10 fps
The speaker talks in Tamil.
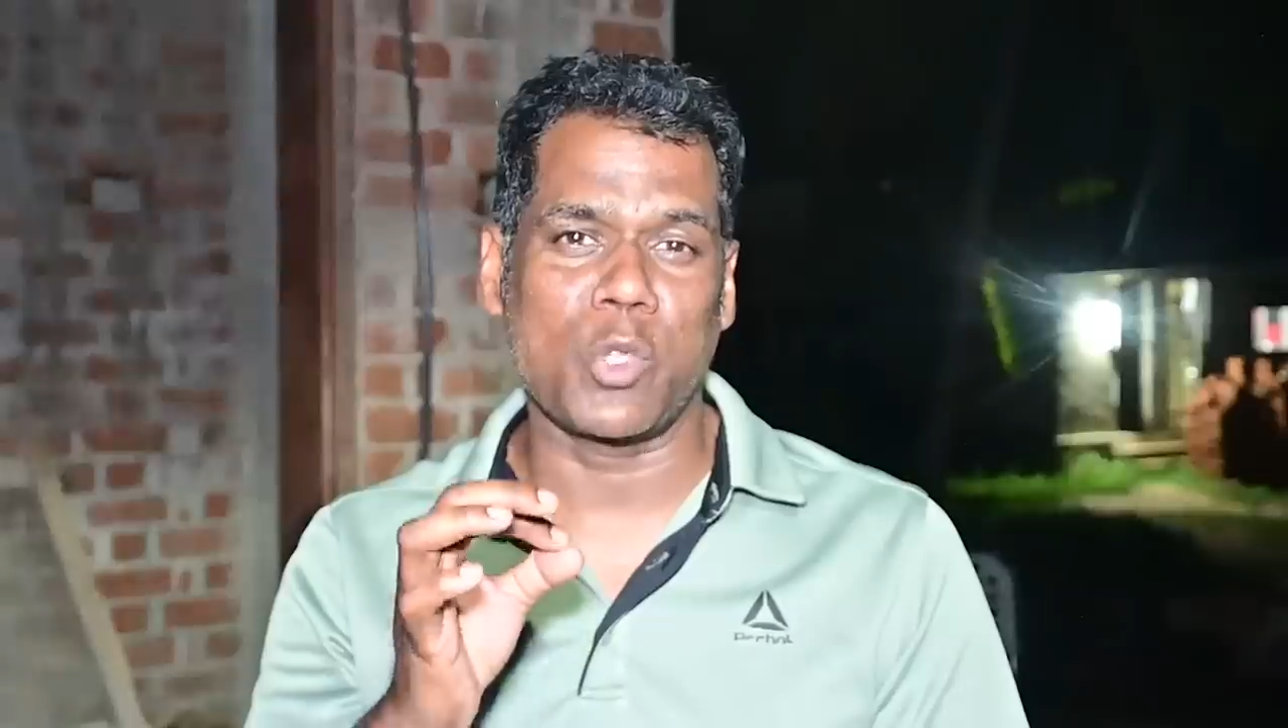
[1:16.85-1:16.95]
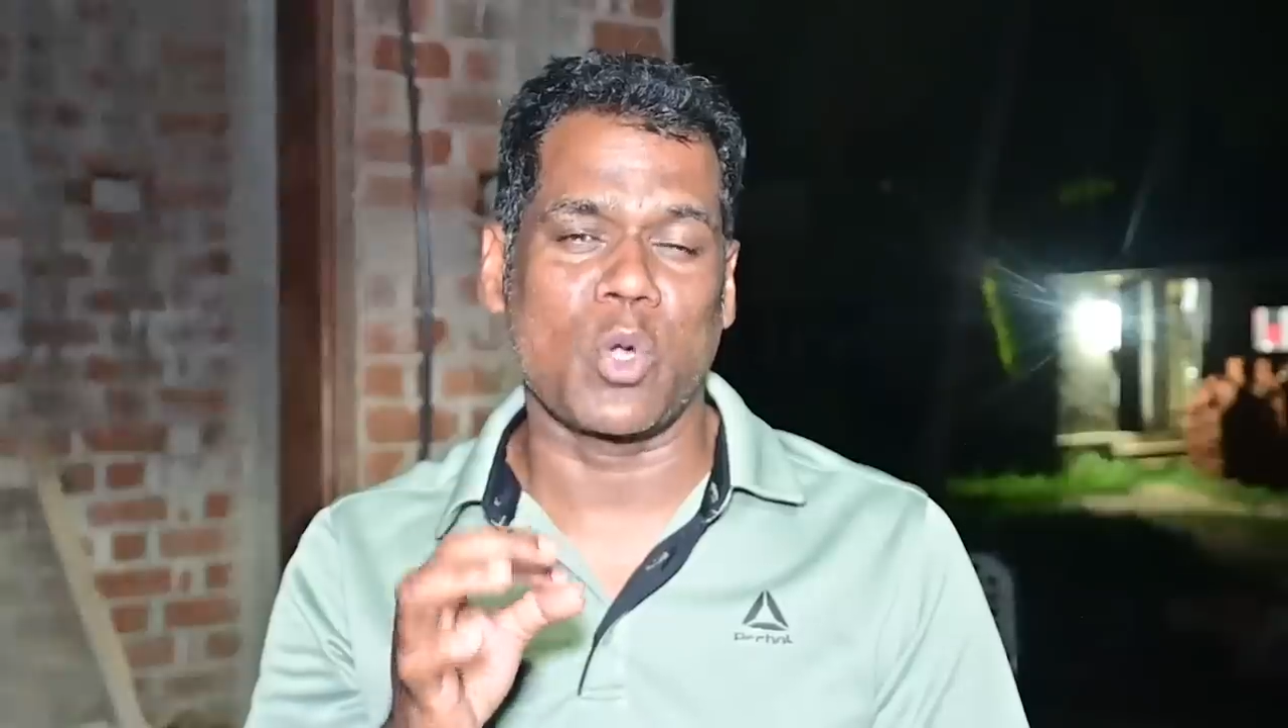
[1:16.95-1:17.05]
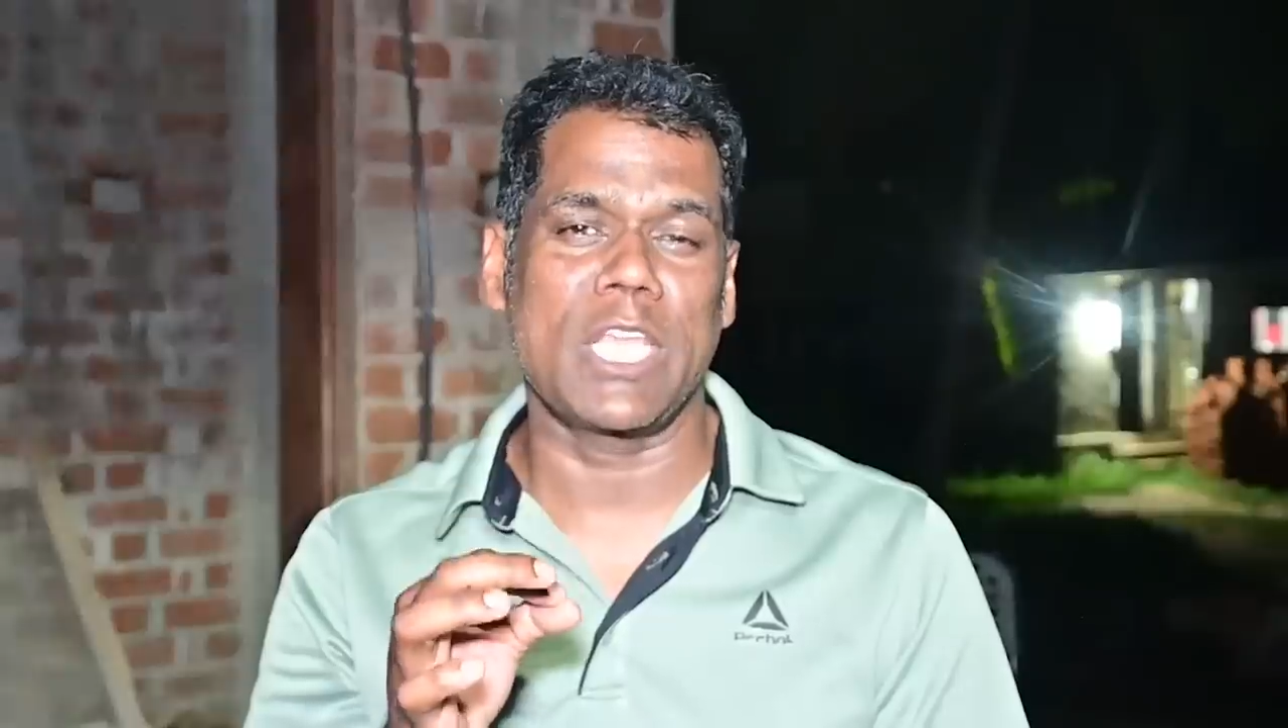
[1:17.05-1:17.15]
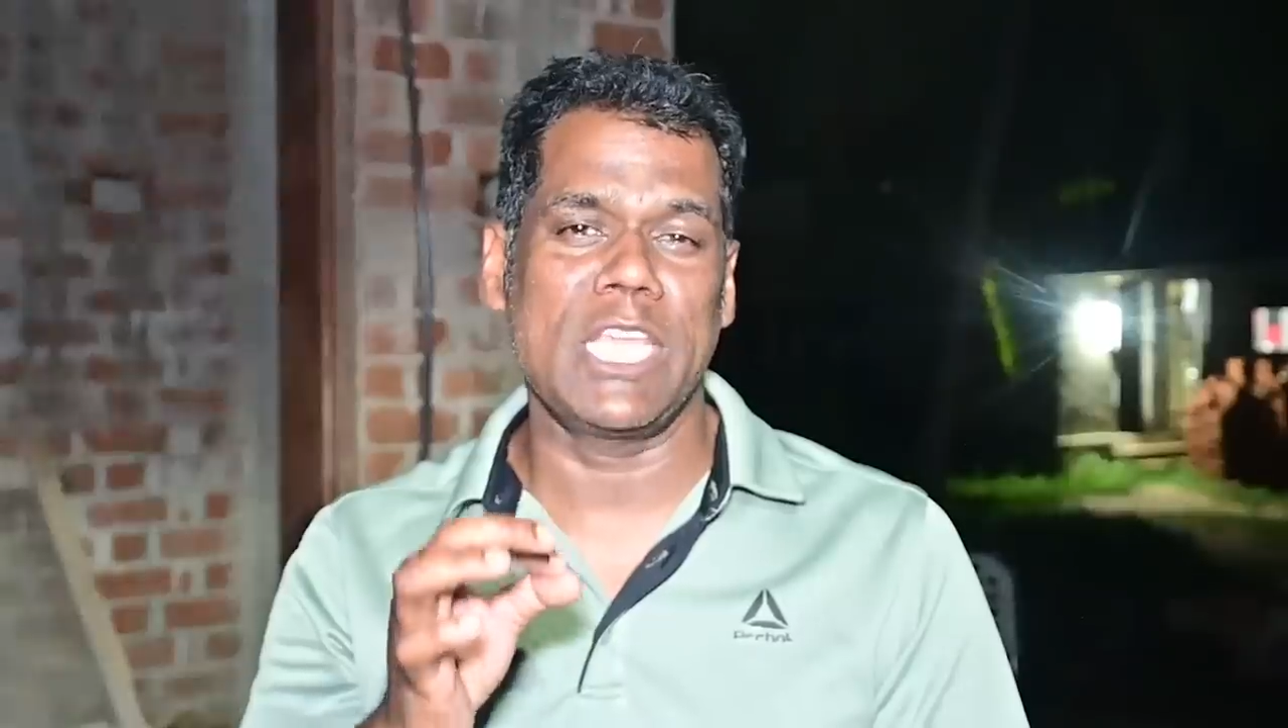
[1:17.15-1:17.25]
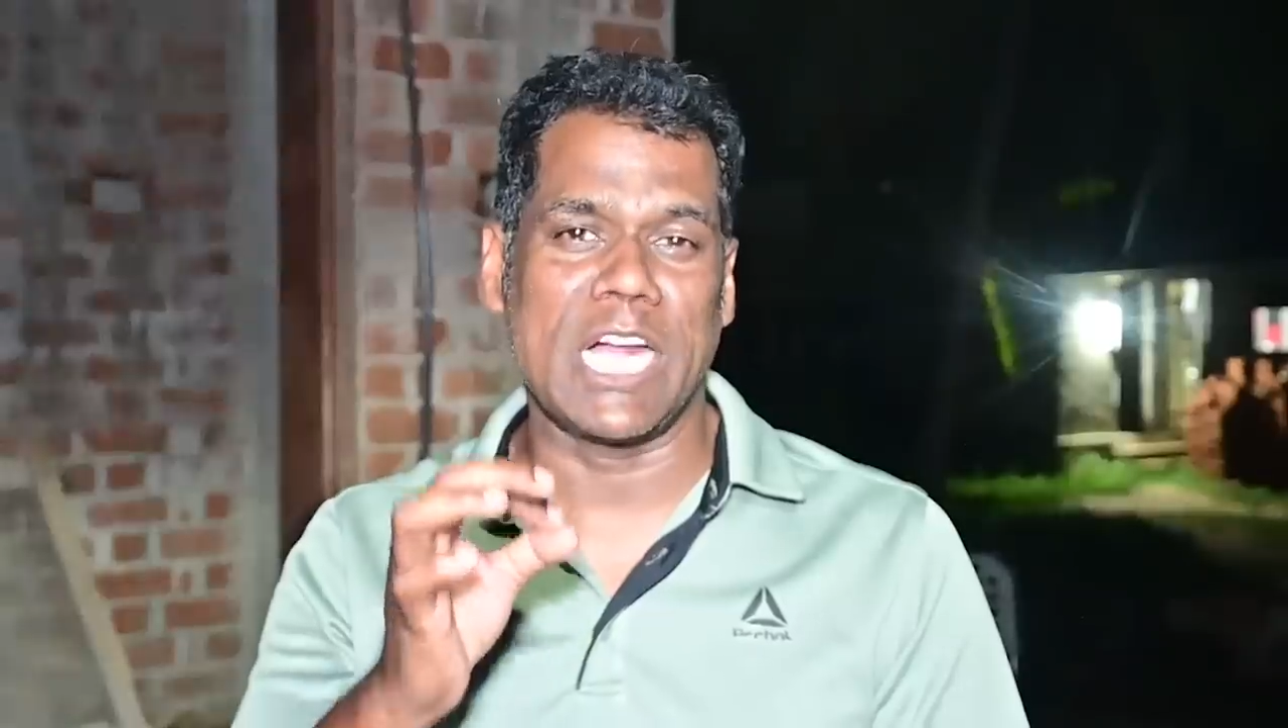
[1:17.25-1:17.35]

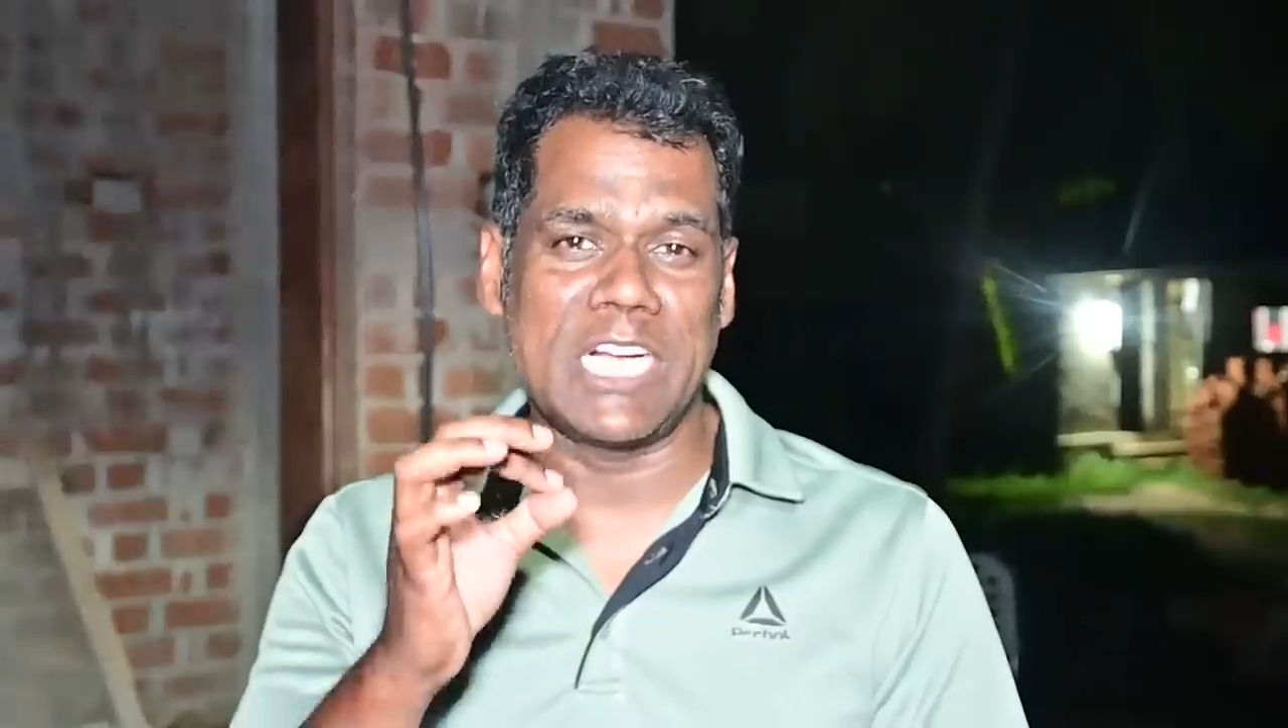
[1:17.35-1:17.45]
தொடங்கிய